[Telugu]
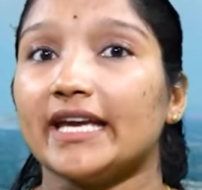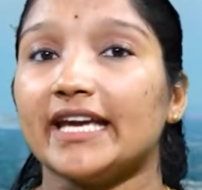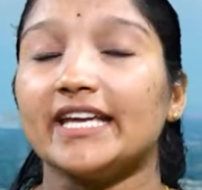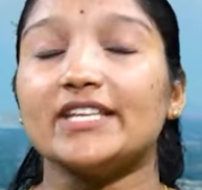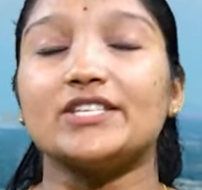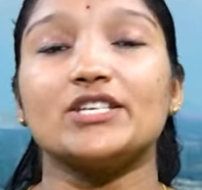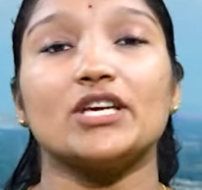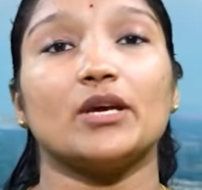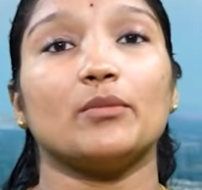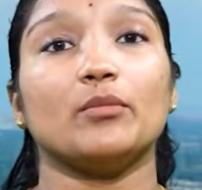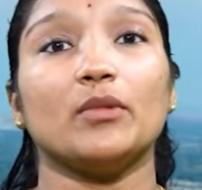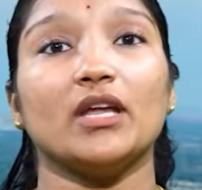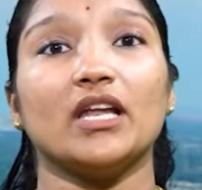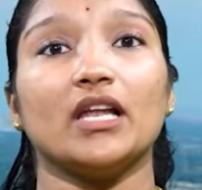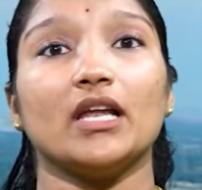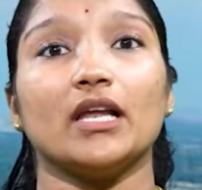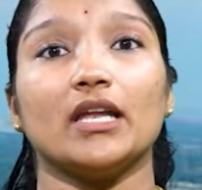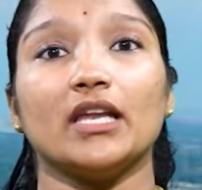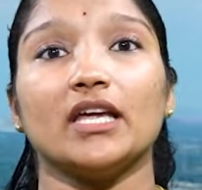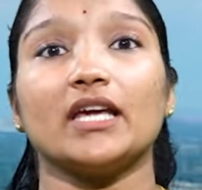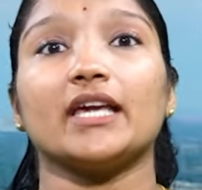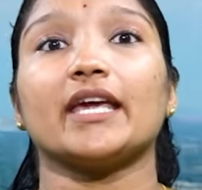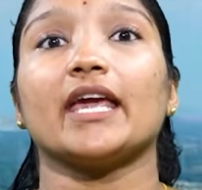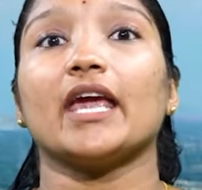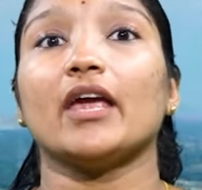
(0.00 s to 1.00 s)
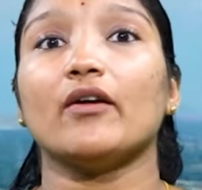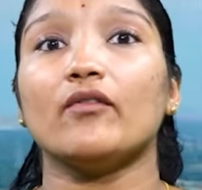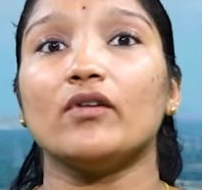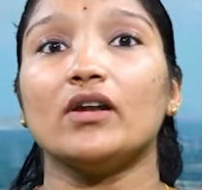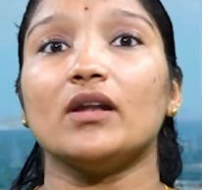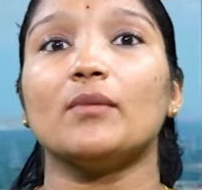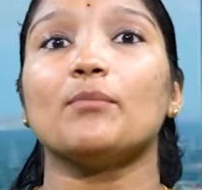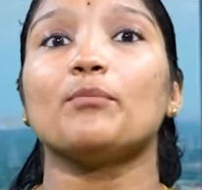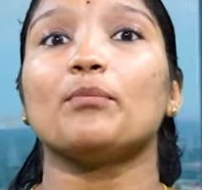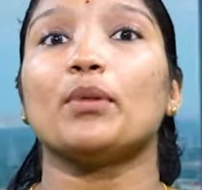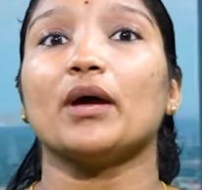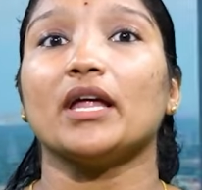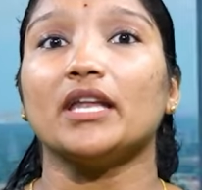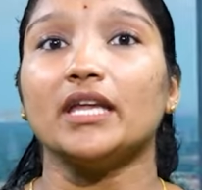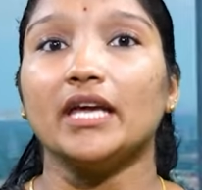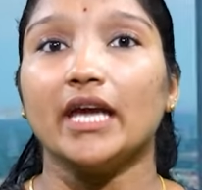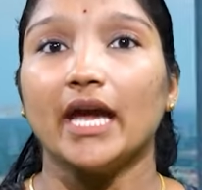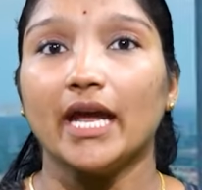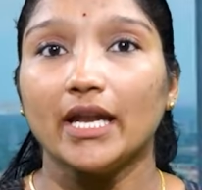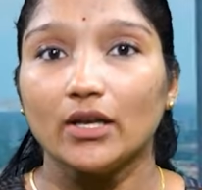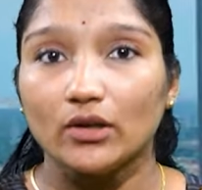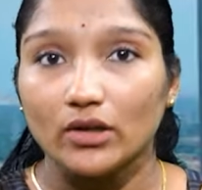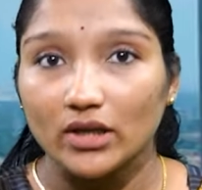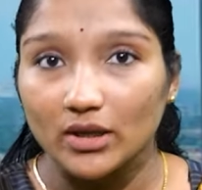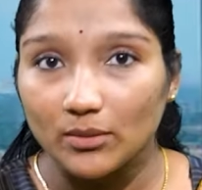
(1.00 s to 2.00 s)
ఈ చిమ్నీలని కేవలం
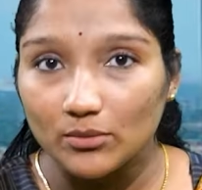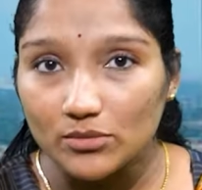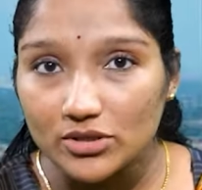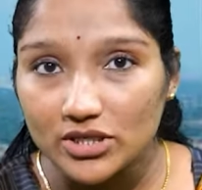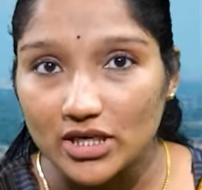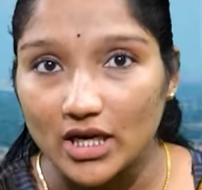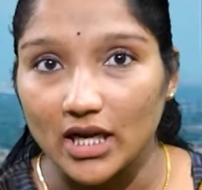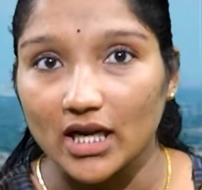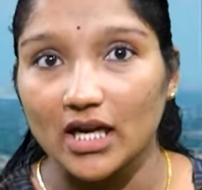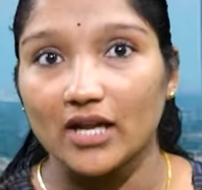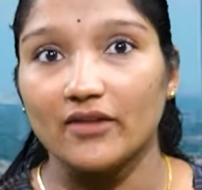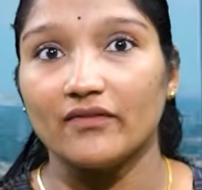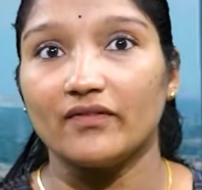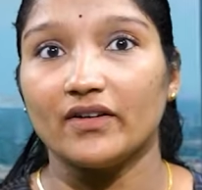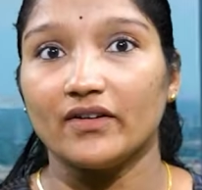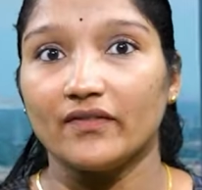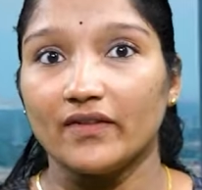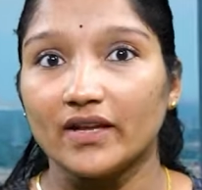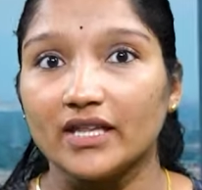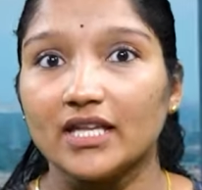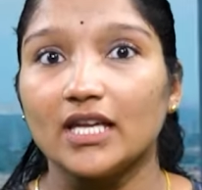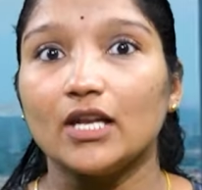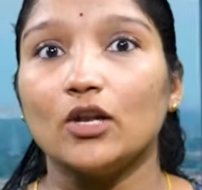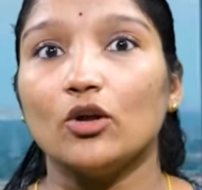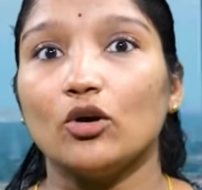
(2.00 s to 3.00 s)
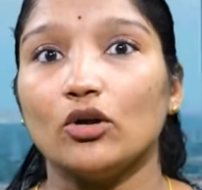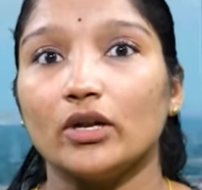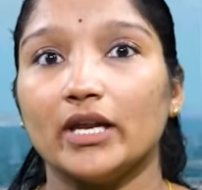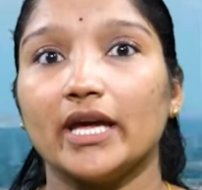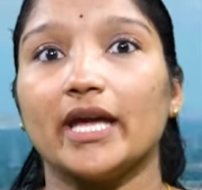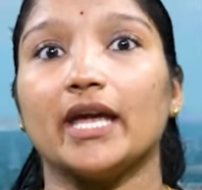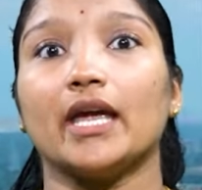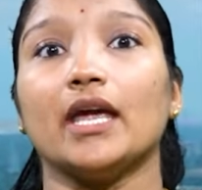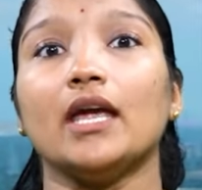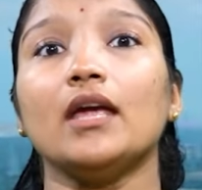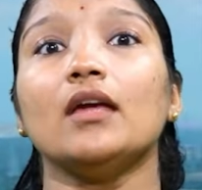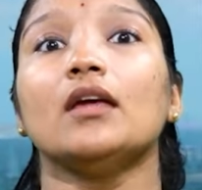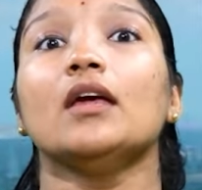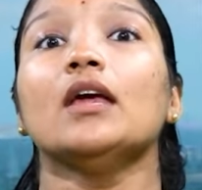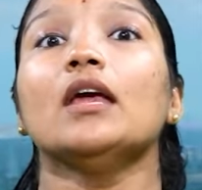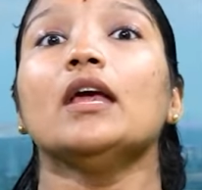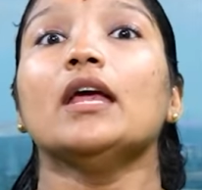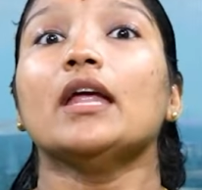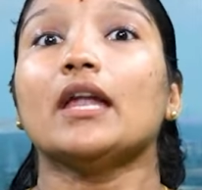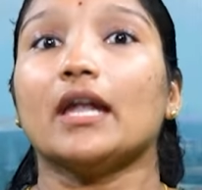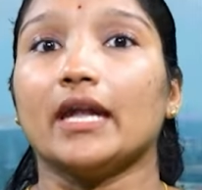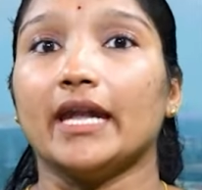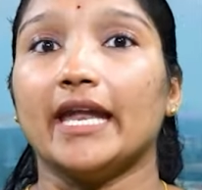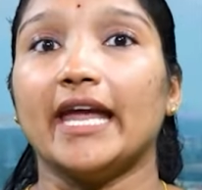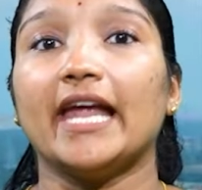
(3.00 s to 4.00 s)
పదిహేను నిమిషాల వ్యవధిలోనే
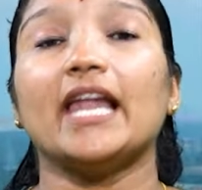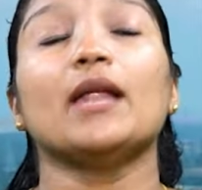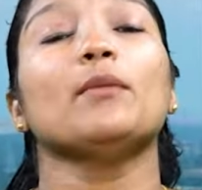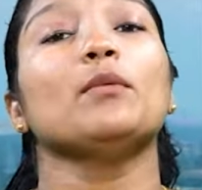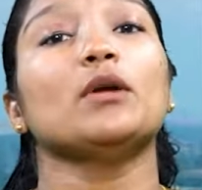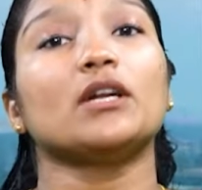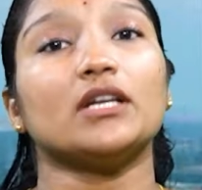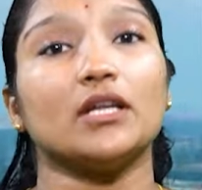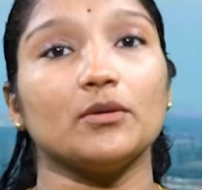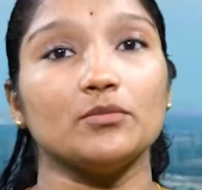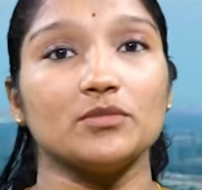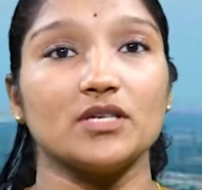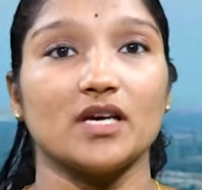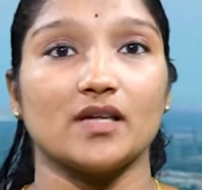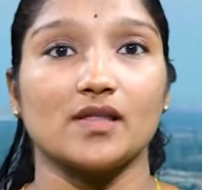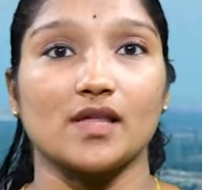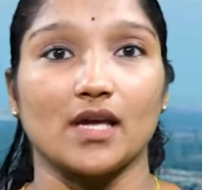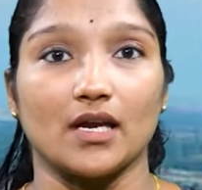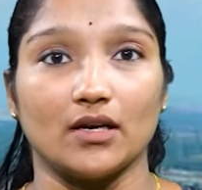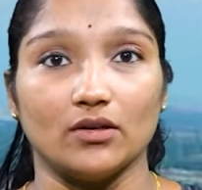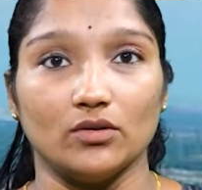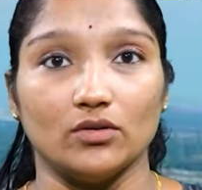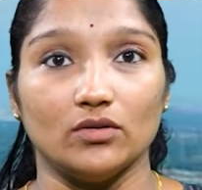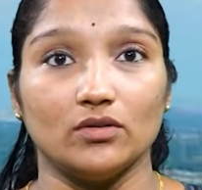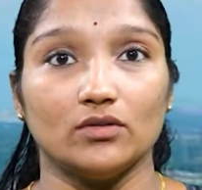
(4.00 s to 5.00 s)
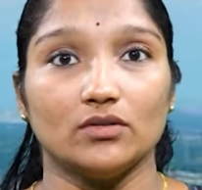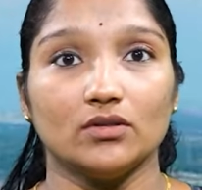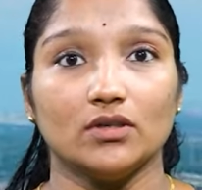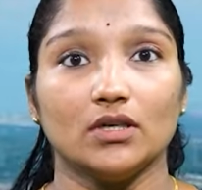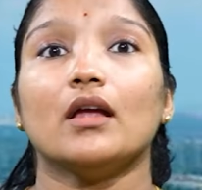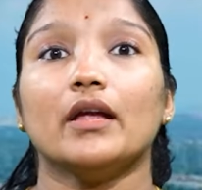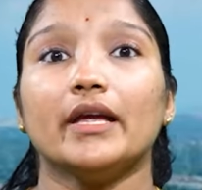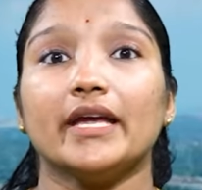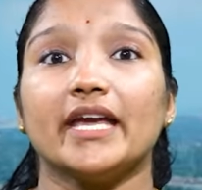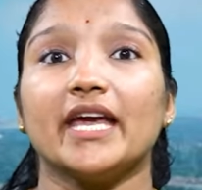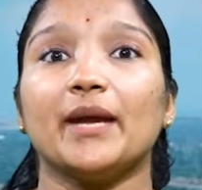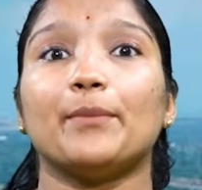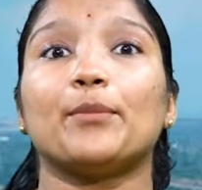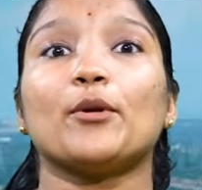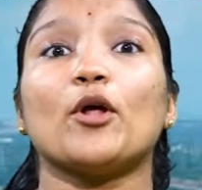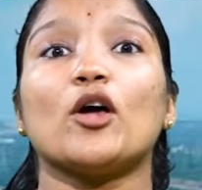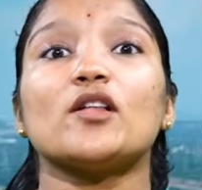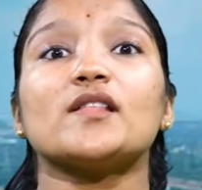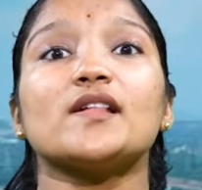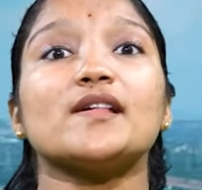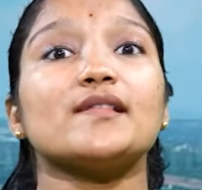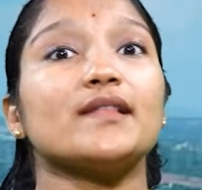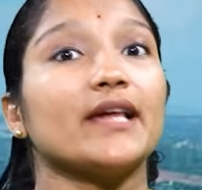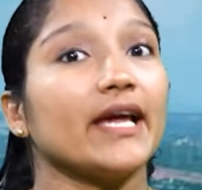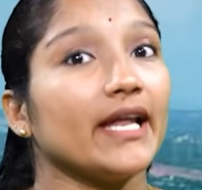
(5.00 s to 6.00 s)
నేలమట్టం చేశారు ఈ
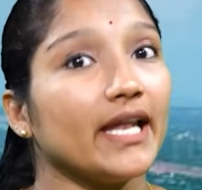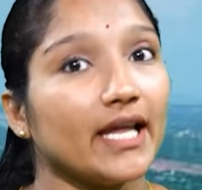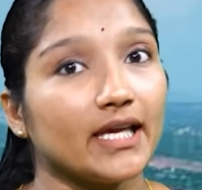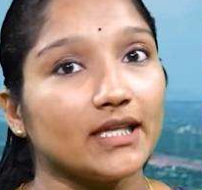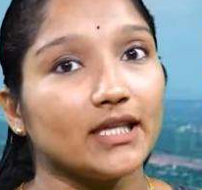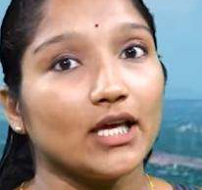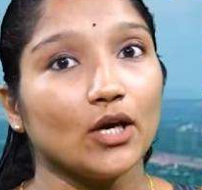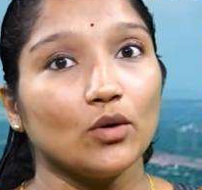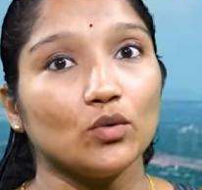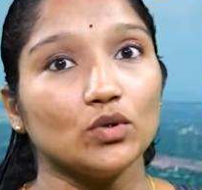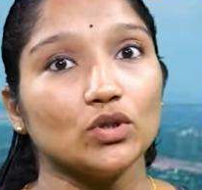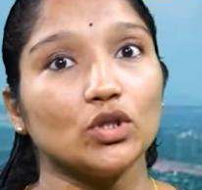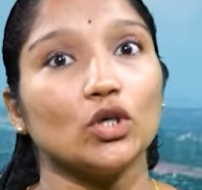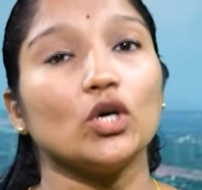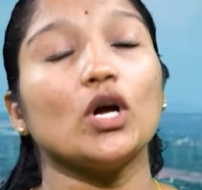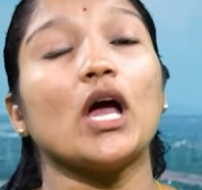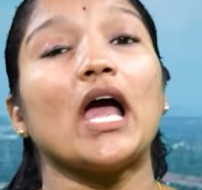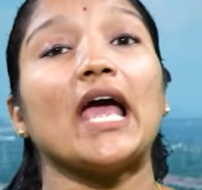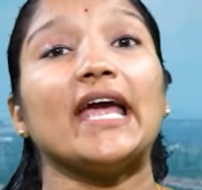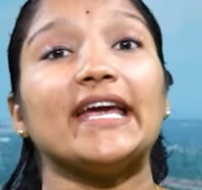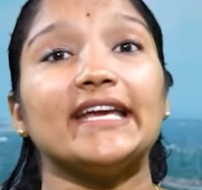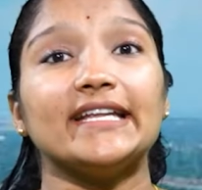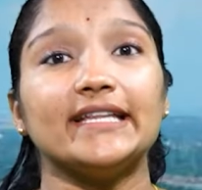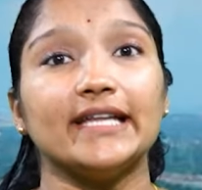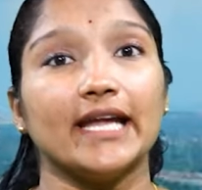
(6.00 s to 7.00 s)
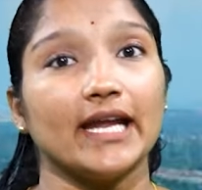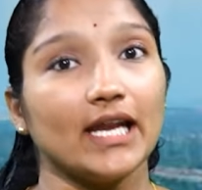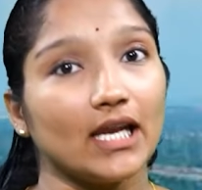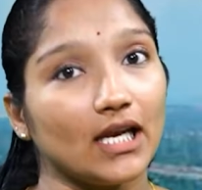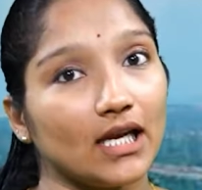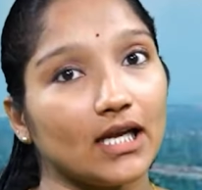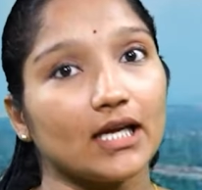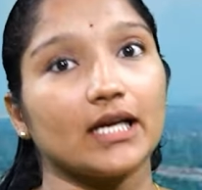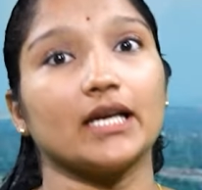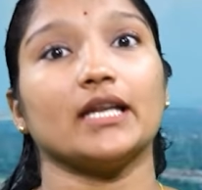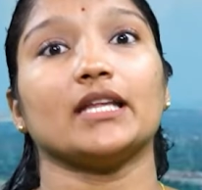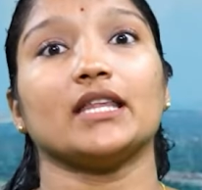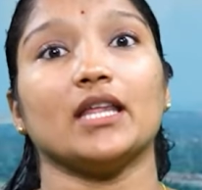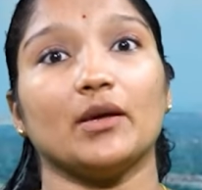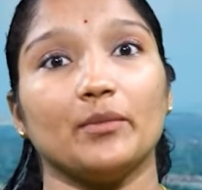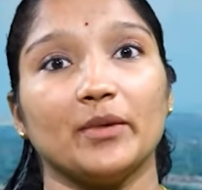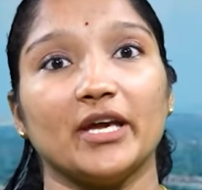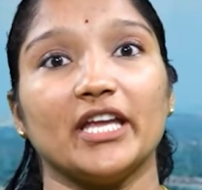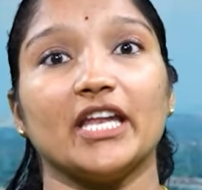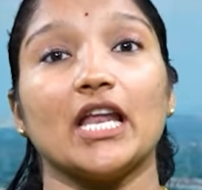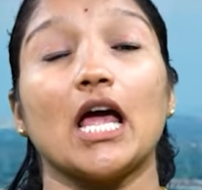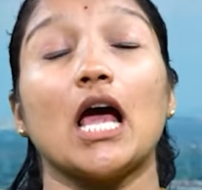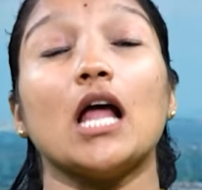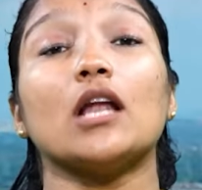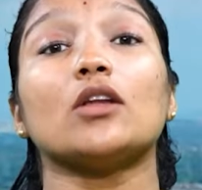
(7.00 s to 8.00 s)
ప్రాసెస్ ఏదైతే ఉందో ఐదు నెలల
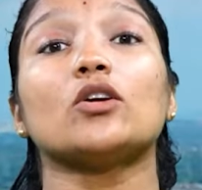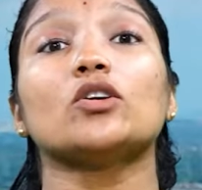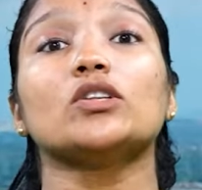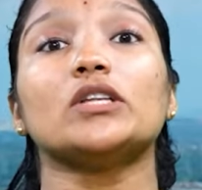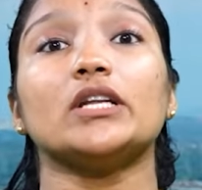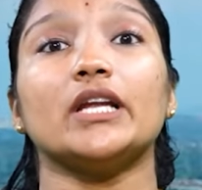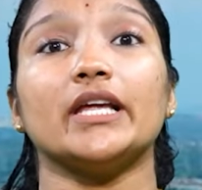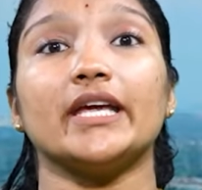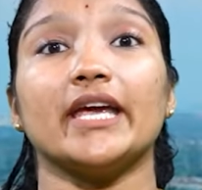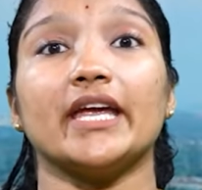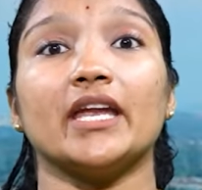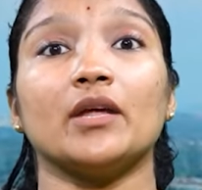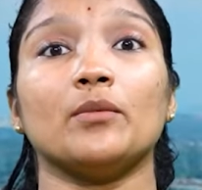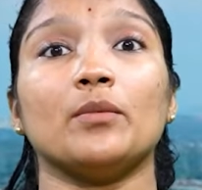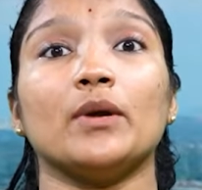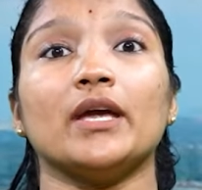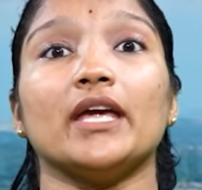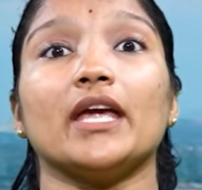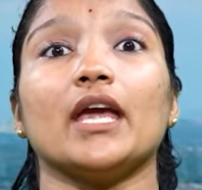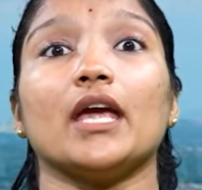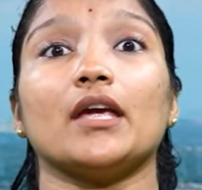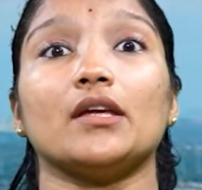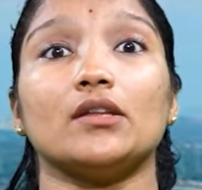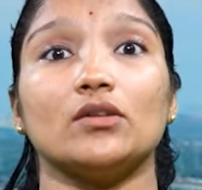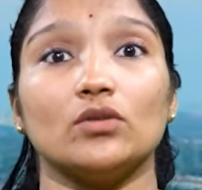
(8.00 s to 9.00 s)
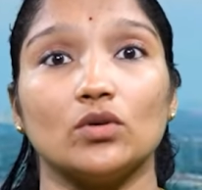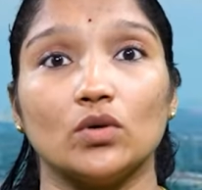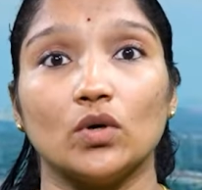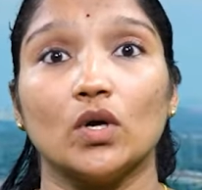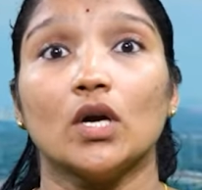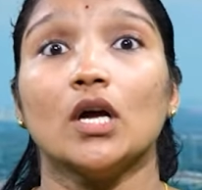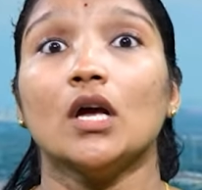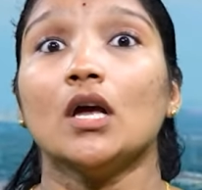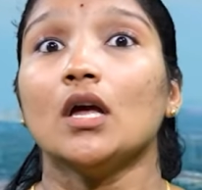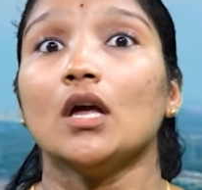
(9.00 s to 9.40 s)
క్రితమే నాలుగు వందల ఎనభై ఐదు